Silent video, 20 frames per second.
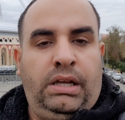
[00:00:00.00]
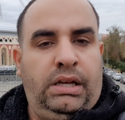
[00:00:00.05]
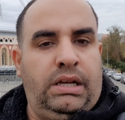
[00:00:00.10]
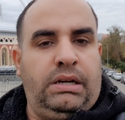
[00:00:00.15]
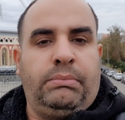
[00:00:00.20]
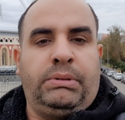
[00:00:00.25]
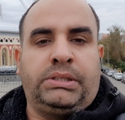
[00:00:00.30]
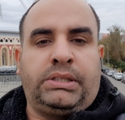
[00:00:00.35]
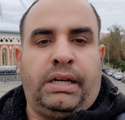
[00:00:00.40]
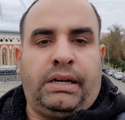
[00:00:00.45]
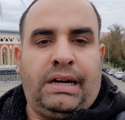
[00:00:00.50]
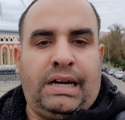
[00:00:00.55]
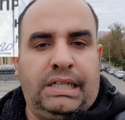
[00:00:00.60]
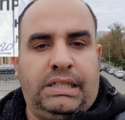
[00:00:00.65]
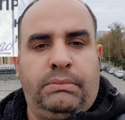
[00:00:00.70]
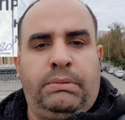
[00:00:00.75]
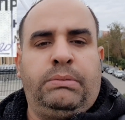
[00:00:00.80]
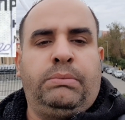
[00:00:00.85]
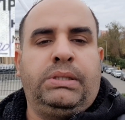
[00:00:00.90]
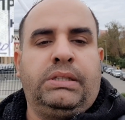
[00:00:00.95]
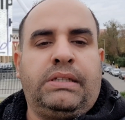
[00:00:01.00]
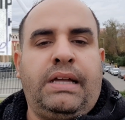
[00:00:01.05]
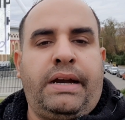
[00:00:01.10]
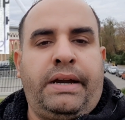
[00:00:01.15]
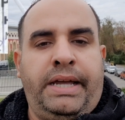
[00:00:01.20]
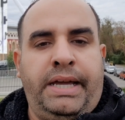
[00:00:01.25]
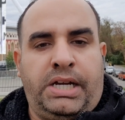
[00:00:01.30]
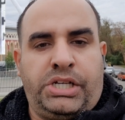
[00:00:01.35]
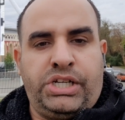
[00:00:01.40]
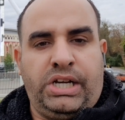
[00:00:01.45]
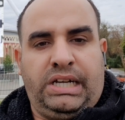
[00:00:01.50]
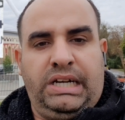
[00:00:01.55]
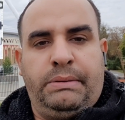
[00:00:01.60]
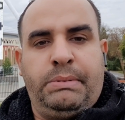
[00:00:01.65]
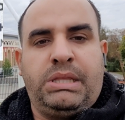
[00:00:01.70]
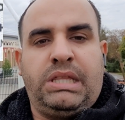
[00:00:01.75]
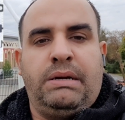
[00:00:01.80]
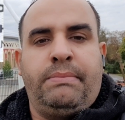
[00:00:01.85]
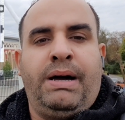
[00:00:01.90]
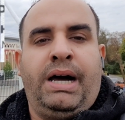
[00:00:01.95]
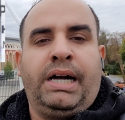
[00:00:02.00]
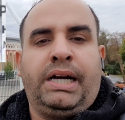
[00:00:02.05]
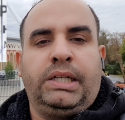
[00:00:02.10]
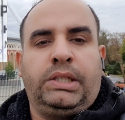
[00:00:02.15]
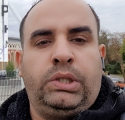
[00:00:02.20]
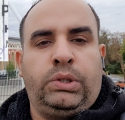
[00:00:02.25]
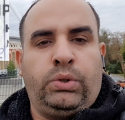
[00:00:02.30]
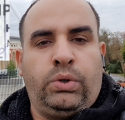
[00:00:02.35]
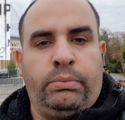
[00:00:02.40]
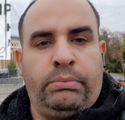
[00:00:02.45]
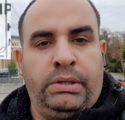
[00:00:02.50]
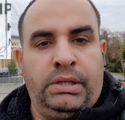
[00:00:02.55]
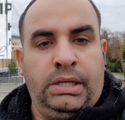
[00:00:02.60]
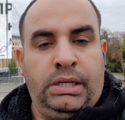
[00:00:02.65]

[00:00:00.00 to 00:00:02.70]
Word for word: المطار ختم المطار هيك شكل مثل ما حكيت لكم